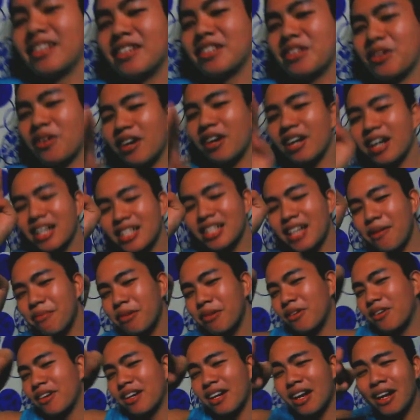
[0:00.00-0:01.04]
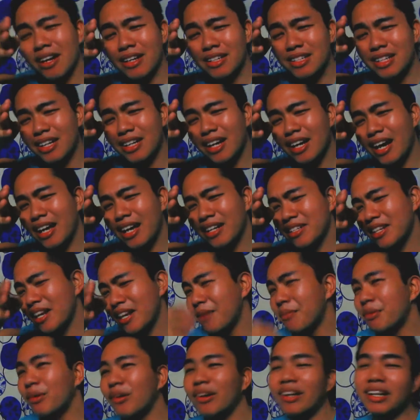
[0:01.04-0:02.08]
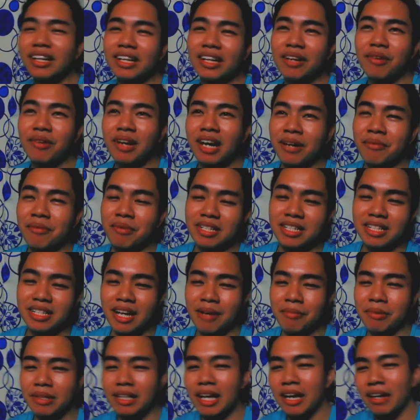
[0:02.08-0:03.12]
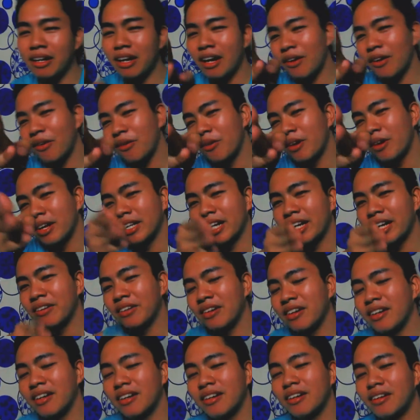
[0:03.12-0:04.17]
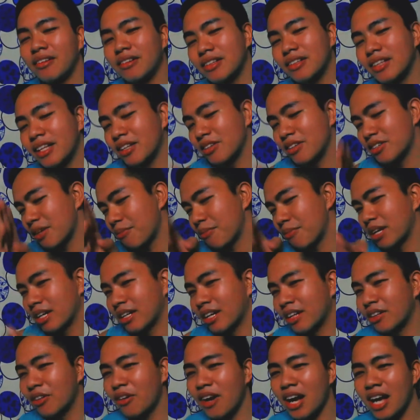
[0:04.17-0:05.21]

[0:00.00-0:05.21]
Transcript: So kagaya sabi ko na, kagaya sinabi ko kanina, wala naman kasi dapat tayong kalokohan ngayon dito sa vlog na to.